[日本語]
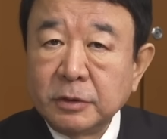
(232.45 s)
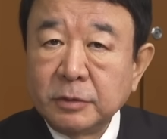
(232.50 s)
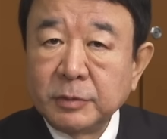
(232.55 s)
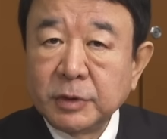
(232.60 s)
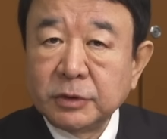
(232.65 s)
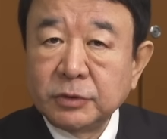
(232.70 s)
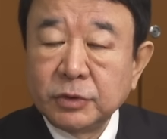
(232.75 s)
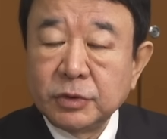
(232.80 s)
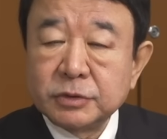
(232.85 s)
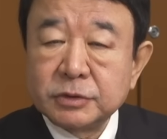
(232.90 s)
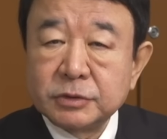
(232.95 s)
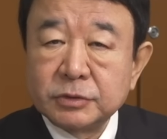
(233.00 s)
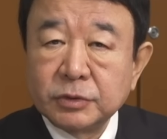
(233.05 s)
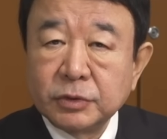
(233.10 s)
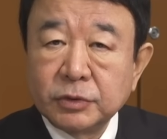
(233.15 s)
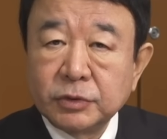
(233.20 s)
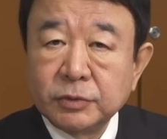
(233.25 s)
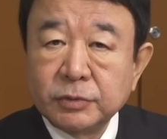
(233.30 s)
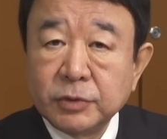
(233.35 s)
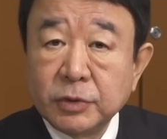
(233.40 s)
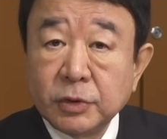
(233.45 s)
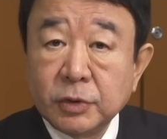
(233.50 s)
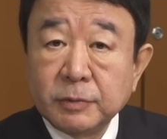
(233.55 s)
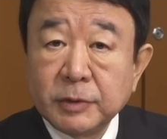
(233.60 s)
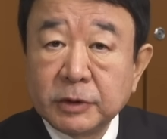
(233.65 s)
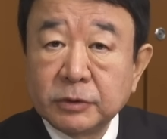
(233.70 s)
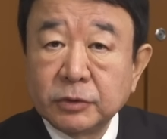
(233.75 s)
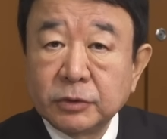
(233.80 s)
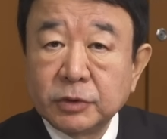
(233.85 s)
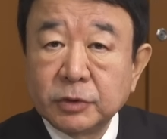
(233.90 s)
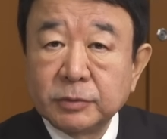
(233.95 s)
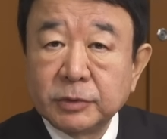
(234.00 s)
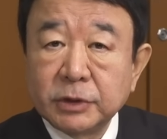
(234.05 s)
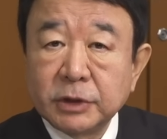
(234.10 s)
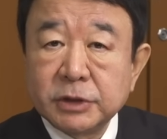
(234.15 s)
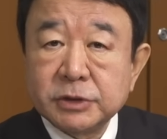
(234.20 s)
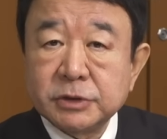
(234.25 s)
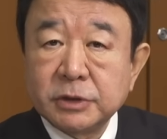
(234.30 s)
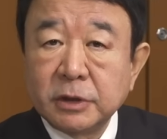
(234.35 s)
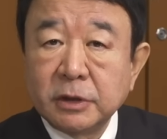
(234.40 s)
まあ、ドイツにとってもヨーロッパにとっても
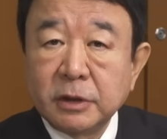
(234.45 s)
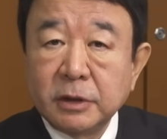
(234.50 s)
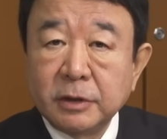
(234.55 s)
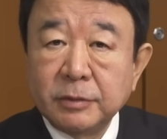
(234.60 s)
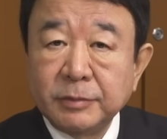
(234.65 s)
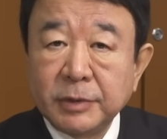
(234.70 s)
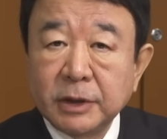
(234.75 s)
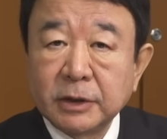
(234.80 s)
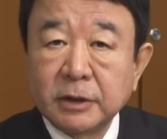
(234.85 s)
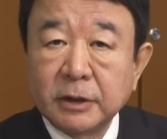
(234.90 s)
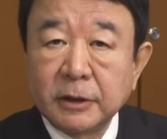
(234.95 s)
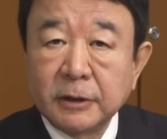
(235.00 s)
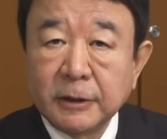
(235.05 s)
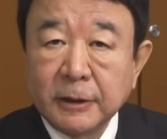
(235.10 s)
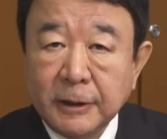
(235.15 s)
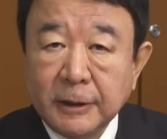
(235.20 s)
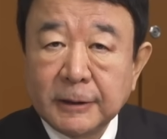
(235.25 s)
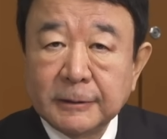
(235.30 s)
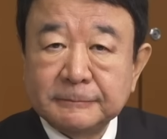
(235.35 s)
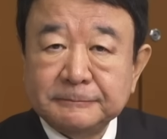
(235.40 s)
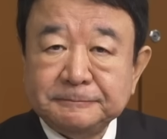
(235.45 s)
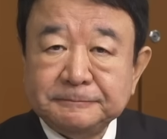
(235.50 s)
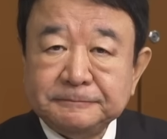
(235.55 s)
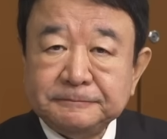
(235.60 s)
大事なメーカーが